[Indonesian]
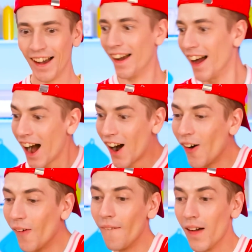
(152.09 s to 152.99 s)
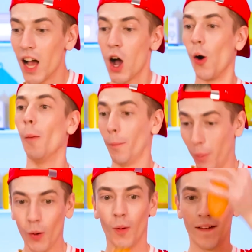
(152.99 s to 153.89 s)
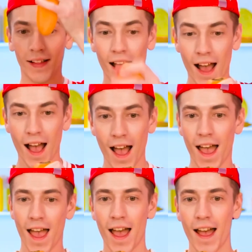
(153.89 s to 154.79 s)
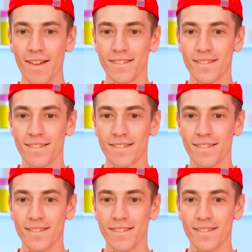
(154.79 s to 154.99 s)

Baiklah, aku akan mulai dengan wortel. Sebentar.